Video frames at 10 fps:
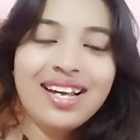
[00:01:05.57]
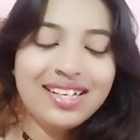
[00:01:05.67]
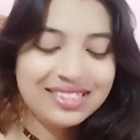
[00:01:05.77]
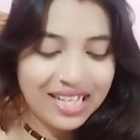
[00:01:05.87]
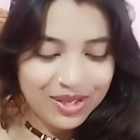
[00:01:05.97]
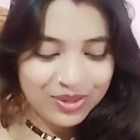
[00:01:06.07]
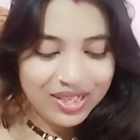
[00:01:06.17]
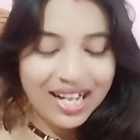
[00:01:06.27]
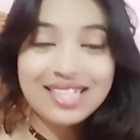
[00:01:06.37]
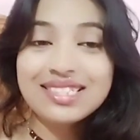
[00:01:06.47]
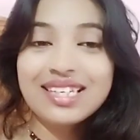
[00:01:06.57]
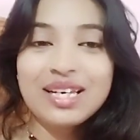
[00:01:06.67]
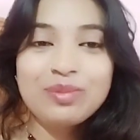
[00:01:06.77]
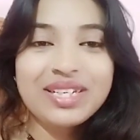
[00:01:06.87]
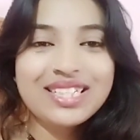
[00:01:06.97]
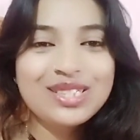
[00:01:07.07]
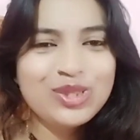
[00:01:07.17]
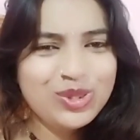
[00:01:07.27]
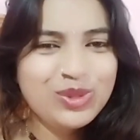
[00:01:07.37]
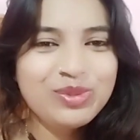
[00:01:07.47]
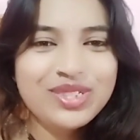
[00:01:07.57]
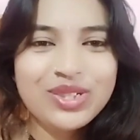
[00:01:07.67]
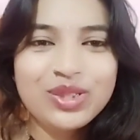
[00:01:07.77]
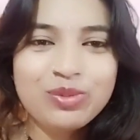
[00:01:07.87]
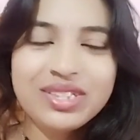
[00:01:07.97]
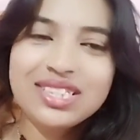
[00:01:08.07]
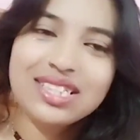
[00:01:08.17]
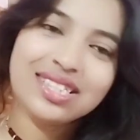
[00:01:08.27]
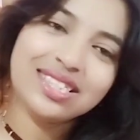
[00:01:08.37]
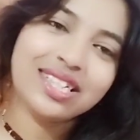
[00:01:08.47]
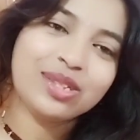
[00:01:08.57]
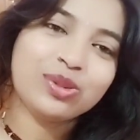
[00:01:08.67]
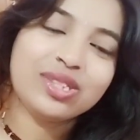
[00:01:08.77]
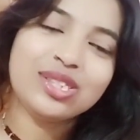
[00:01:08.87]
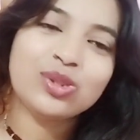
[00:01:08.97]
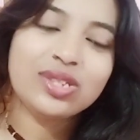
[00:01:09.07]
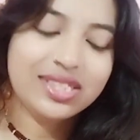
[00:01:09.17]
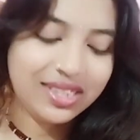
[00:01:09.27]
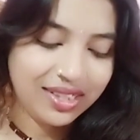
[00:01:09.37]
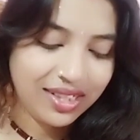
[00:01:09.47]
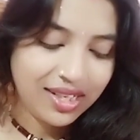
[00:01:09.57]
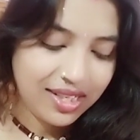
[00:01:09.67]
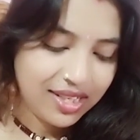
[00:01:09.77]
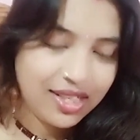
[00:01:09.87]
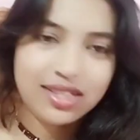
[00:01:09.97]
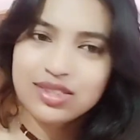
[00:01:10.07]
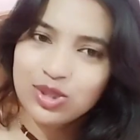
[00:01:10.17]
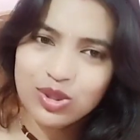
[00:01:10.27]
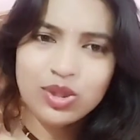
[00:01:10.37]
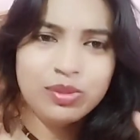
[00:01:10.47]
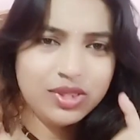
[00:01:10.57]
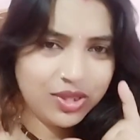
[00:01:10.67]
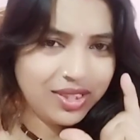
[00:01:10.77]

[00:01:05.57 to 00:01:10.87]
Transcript: যাই হোক আজকে আমি একটা ছোট্ট বিষয় তোমাদের সাথে শেয়ার করতে চলছি ছোট্ট বিষয়